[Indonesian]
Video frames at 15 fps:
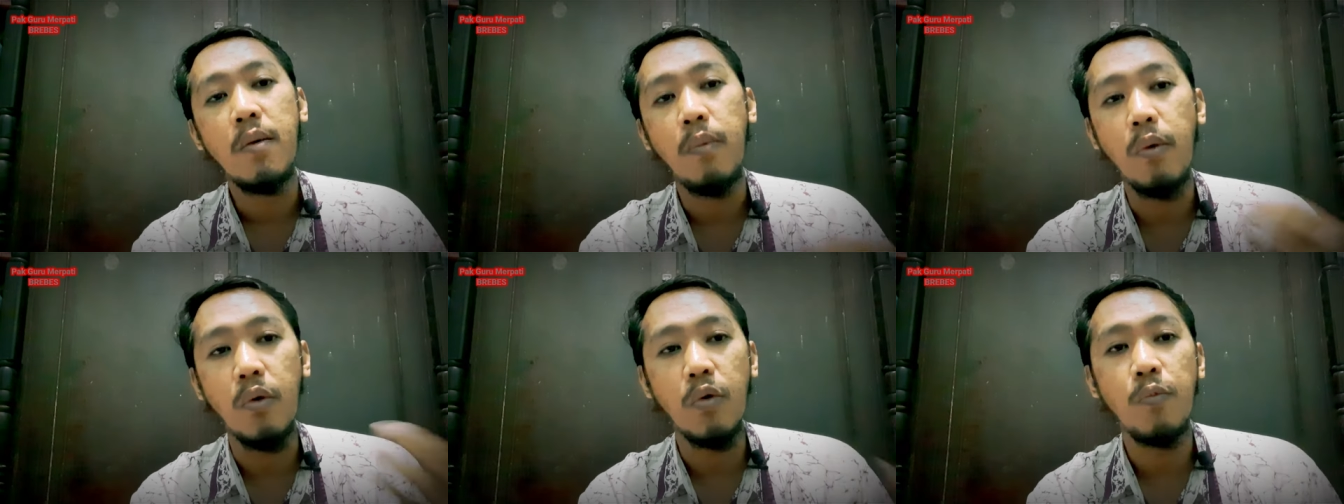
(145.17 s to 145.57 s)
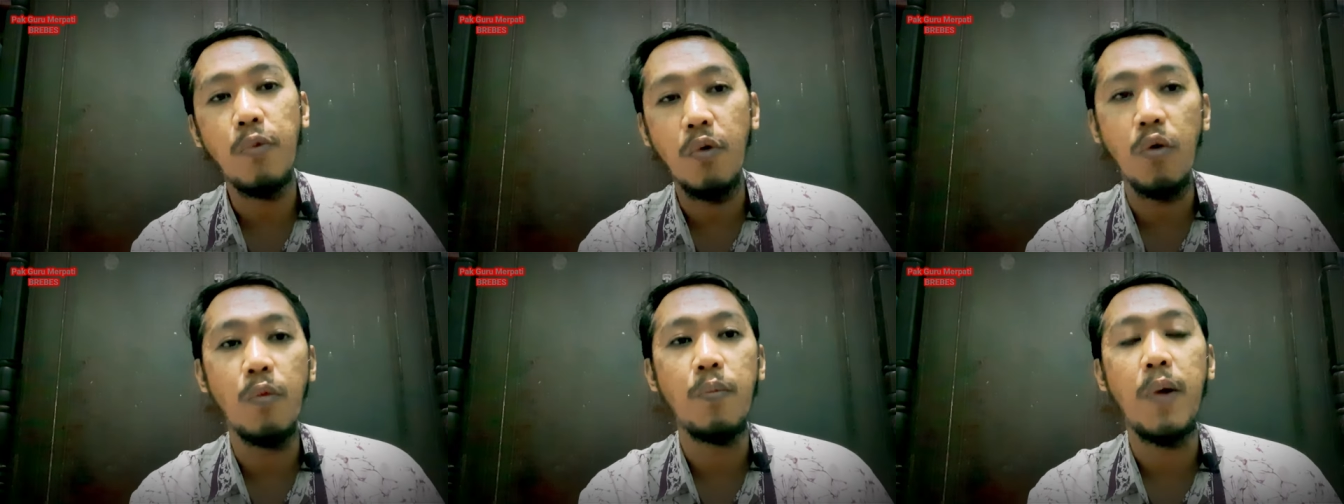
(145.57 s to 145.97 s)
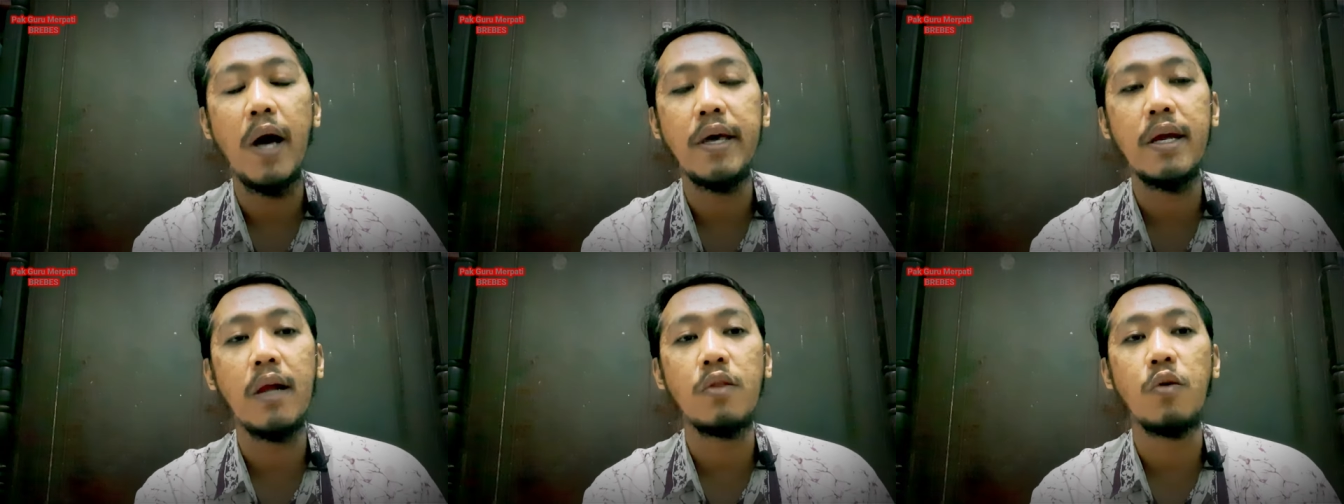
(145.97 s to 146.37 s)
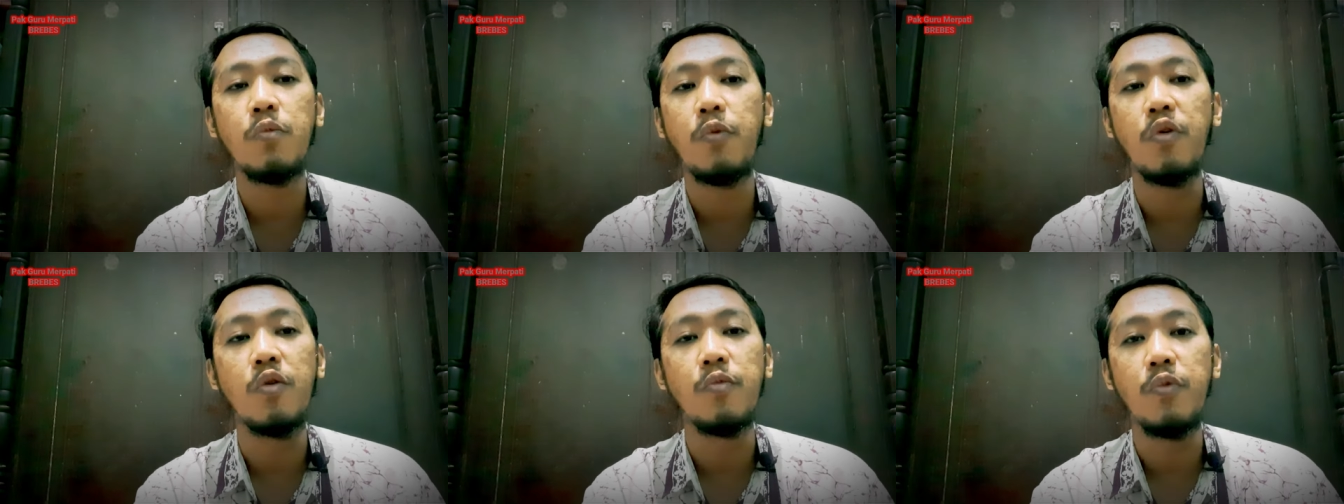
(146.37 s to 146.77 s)
burung-burung payar atau
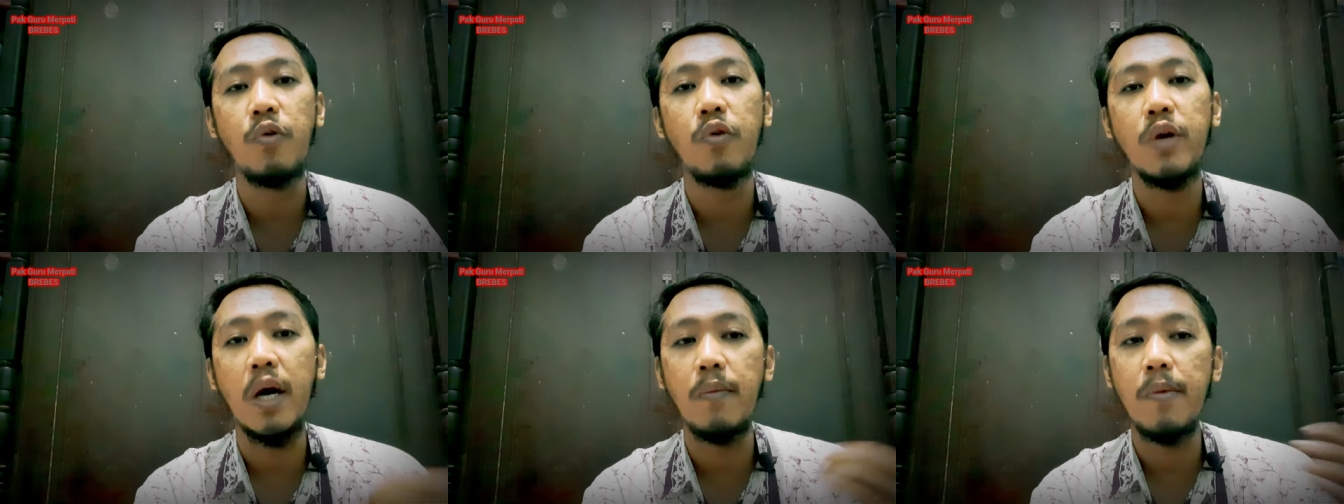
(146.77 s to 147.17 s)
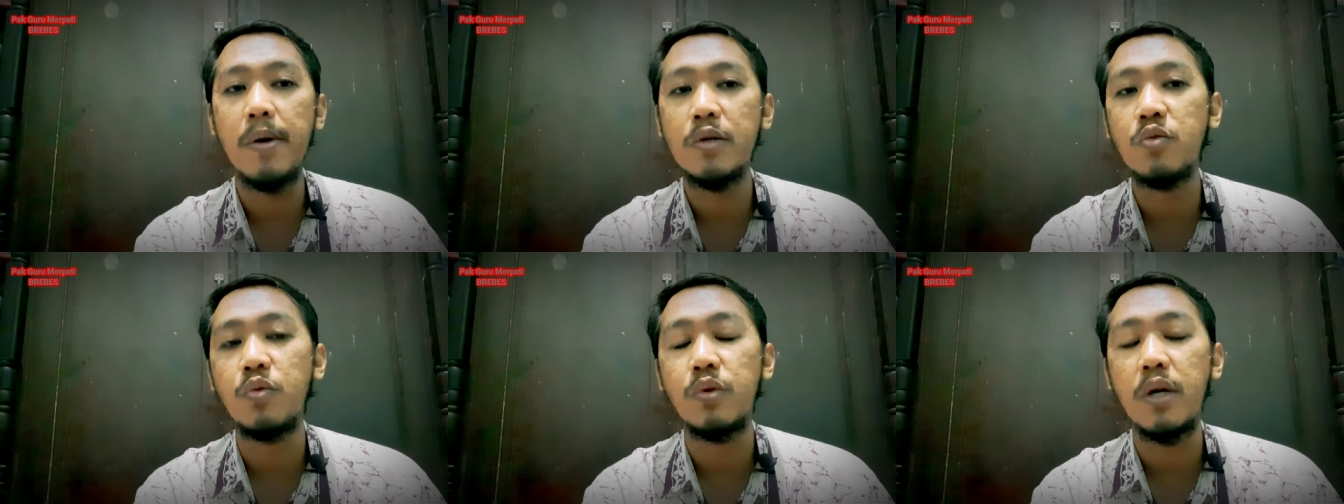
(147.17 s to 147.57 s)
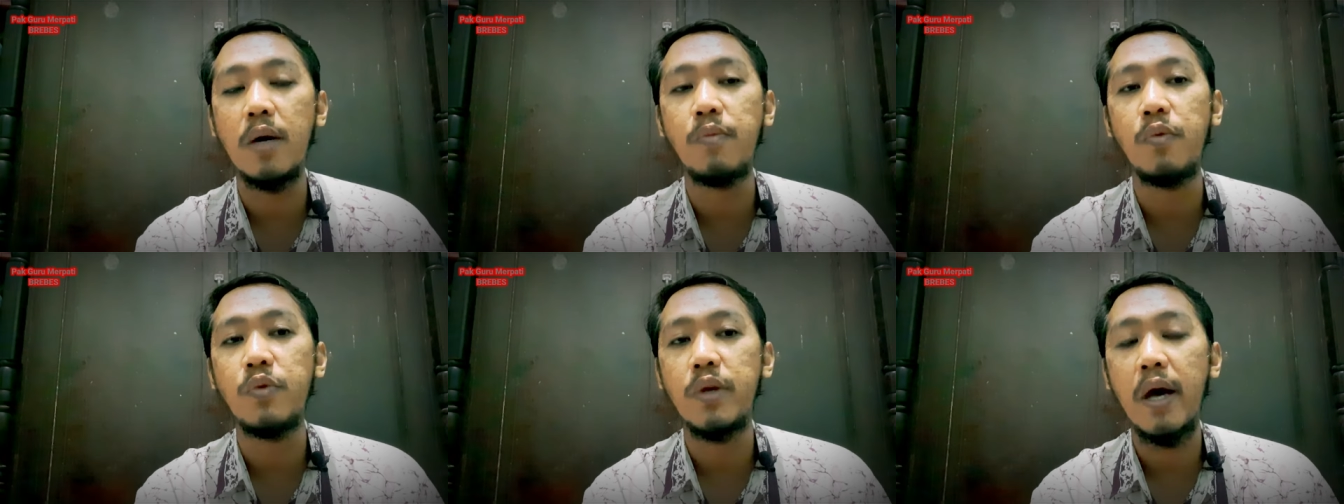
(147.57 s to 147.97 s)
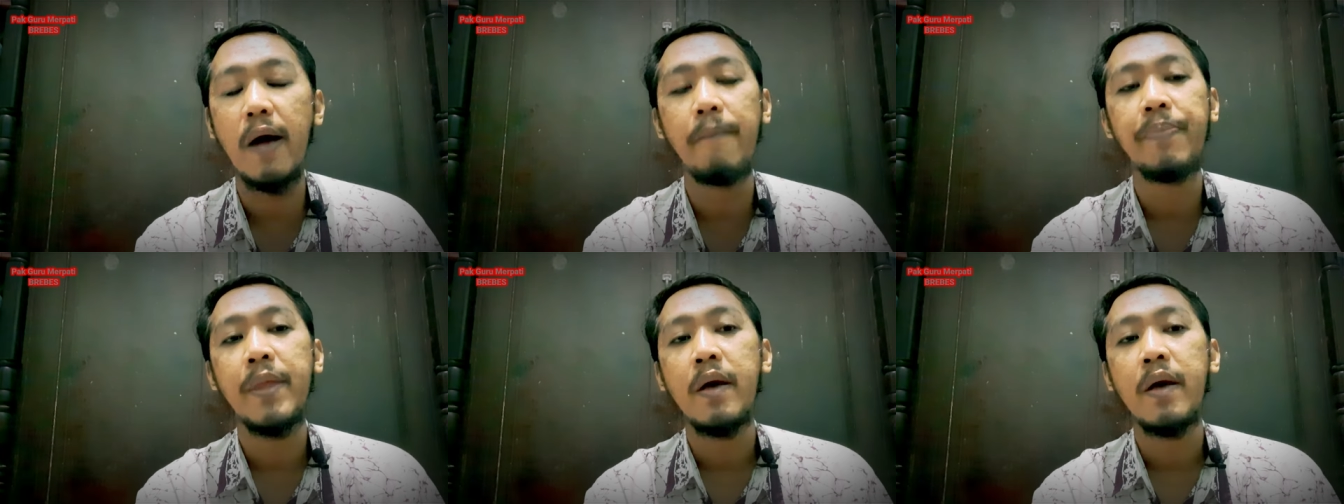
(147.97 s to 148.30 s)
burung-burung yang memang sudah punya